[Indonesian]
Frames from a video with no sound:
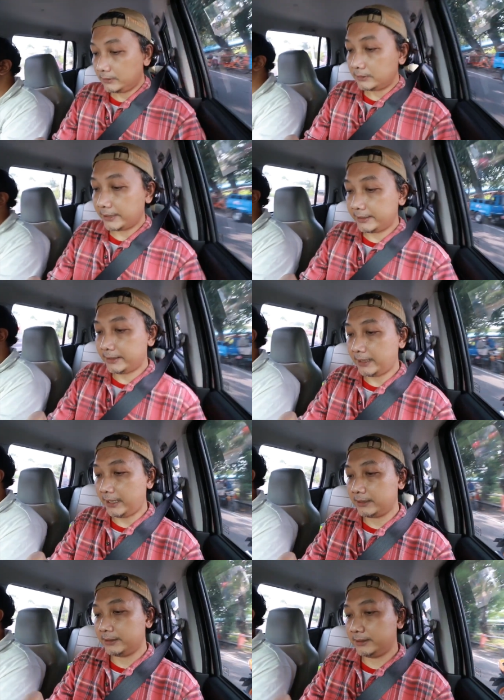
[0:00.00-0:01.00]
dari
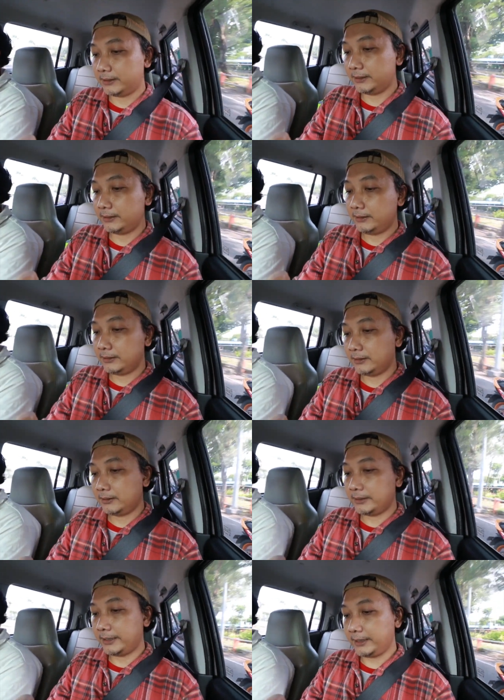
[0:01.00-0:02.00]
Andi
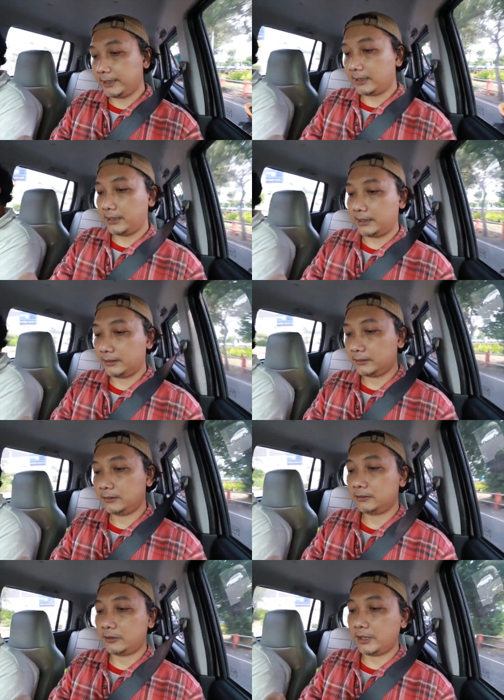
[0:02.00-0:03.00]
DRH
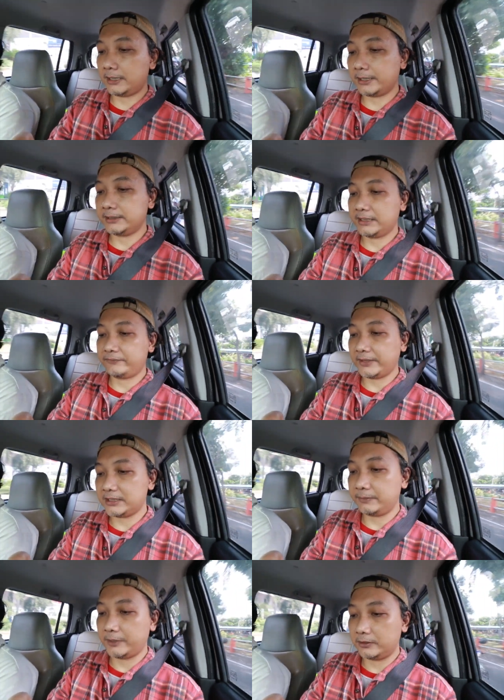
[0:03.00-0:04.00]
tolong adakan
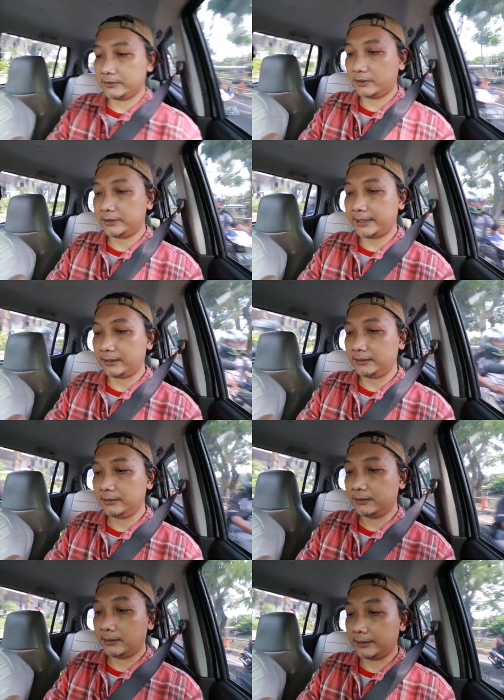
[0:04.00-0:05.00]
sertifikasi pilot drone yang
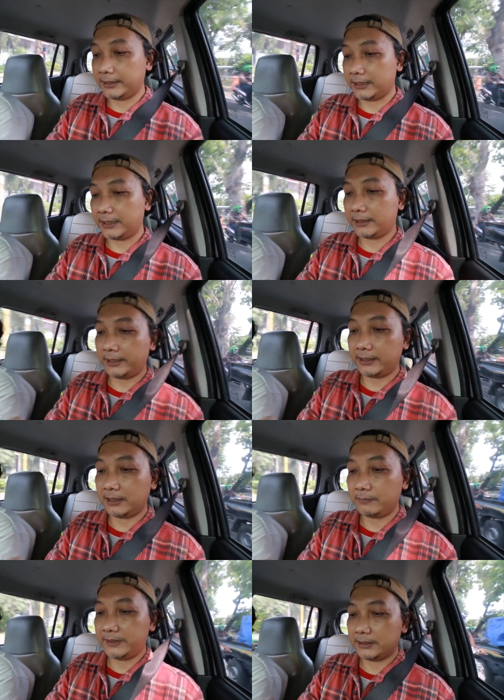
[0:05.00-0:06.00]
dengan harga yang
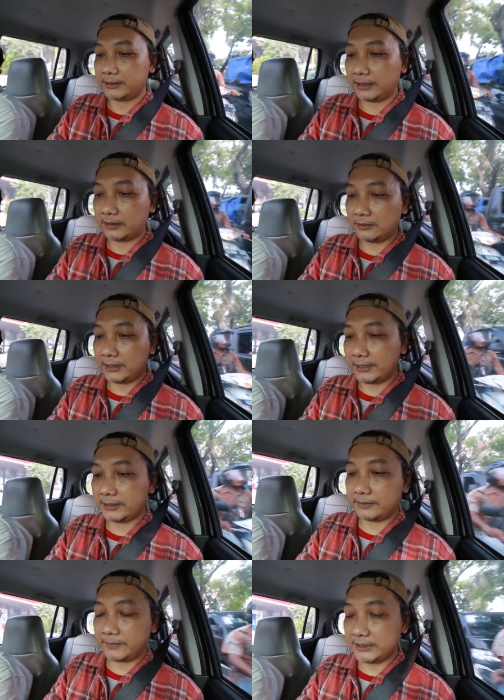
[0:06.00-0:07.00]
lebih terjangkau
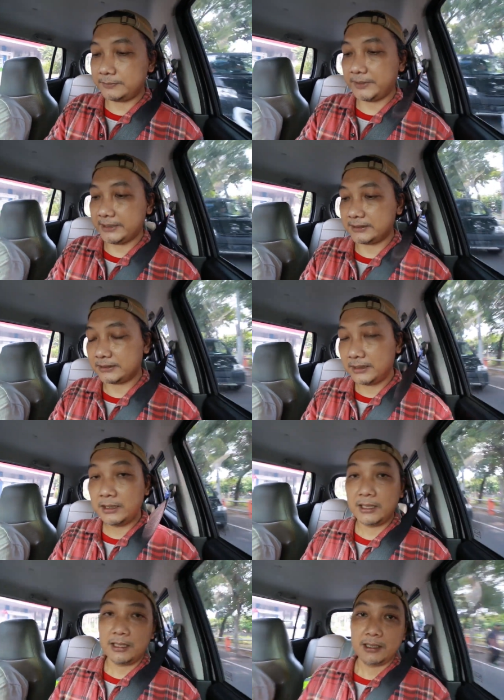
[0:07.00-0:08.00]
lagi mas please
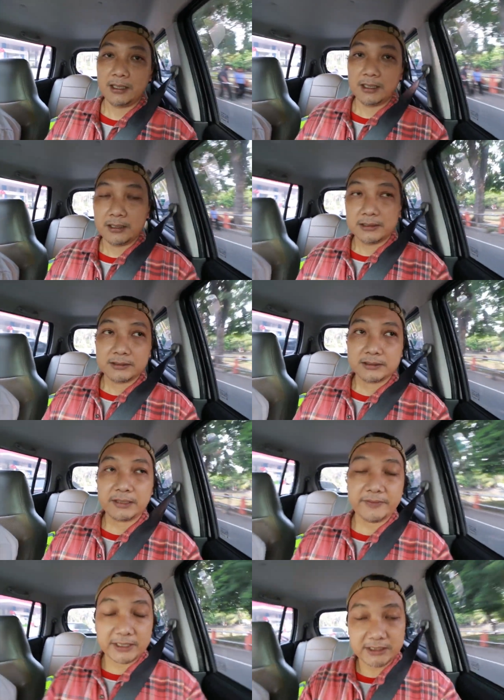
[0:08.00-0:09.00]

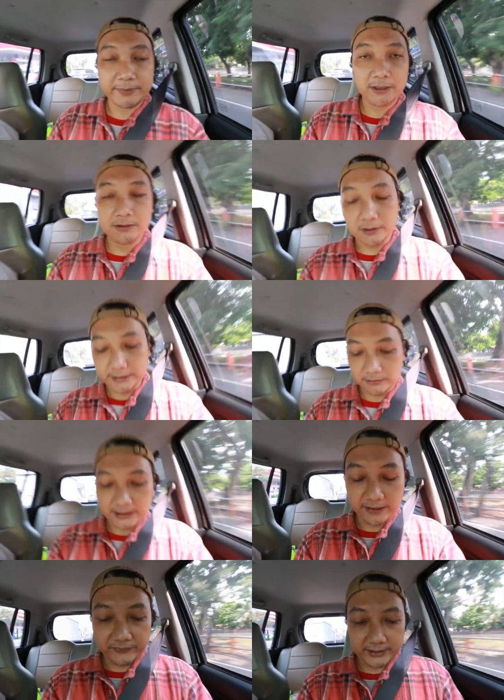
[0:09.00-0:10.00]
sertifikasi pilot drone itu
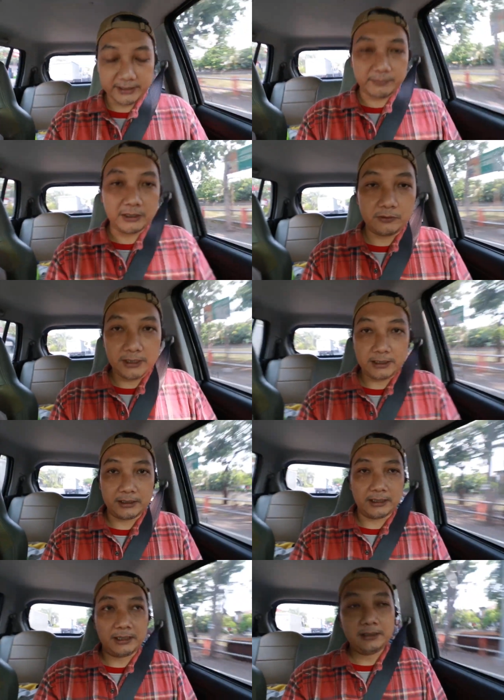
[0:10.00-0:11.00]
tarifnya yang menentukan
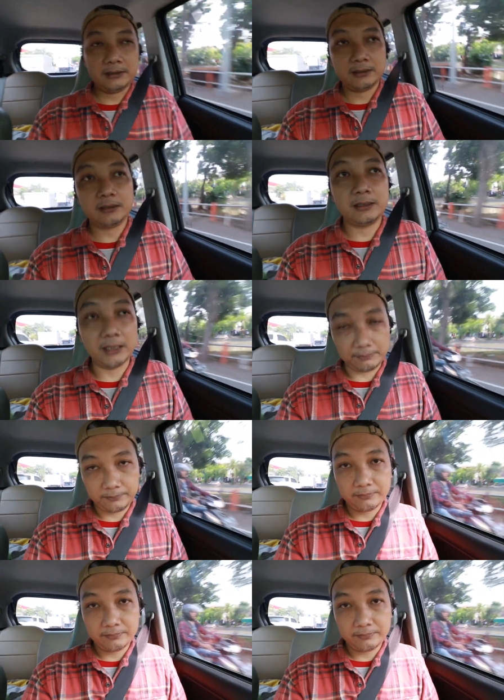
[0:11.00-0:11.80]
adalah klub